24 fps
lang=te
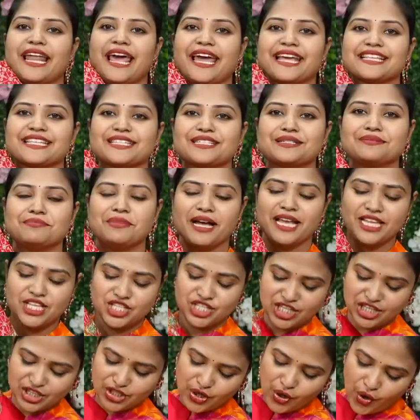నెక్స్ట్
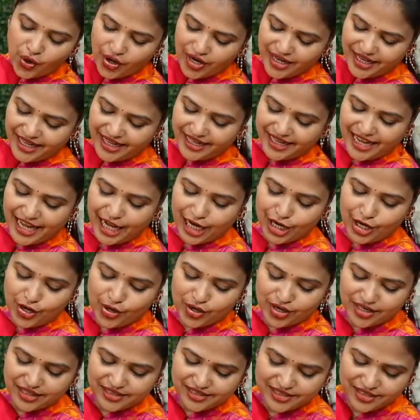మంచి గోల్డెన్
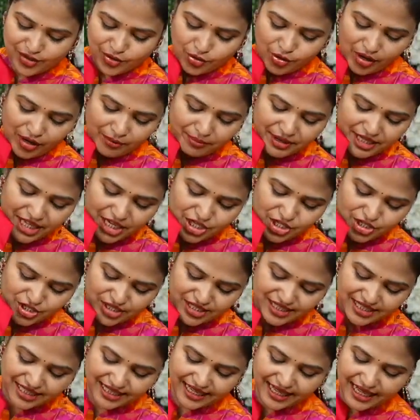ఎల్లో కలర్
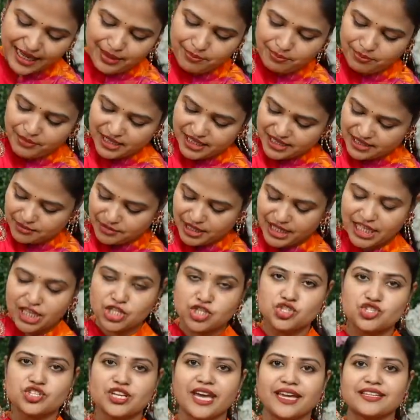కాంబినేషన్ క్రేప్ మీద
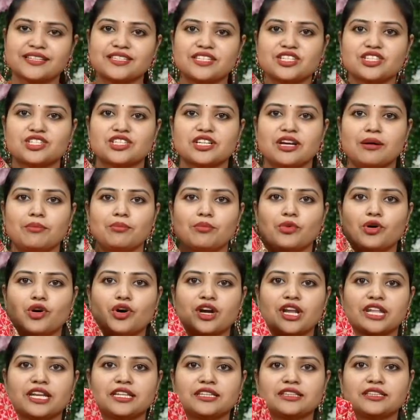మనకి చెక్స్ ఇచ్చాం
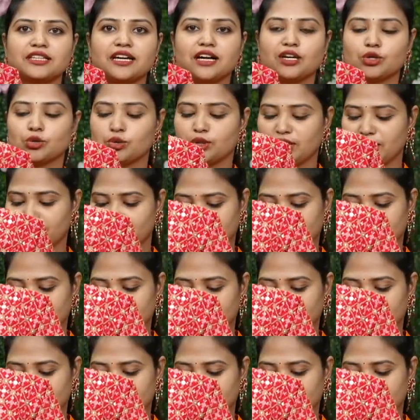బోర్డర్ అంతా కూడా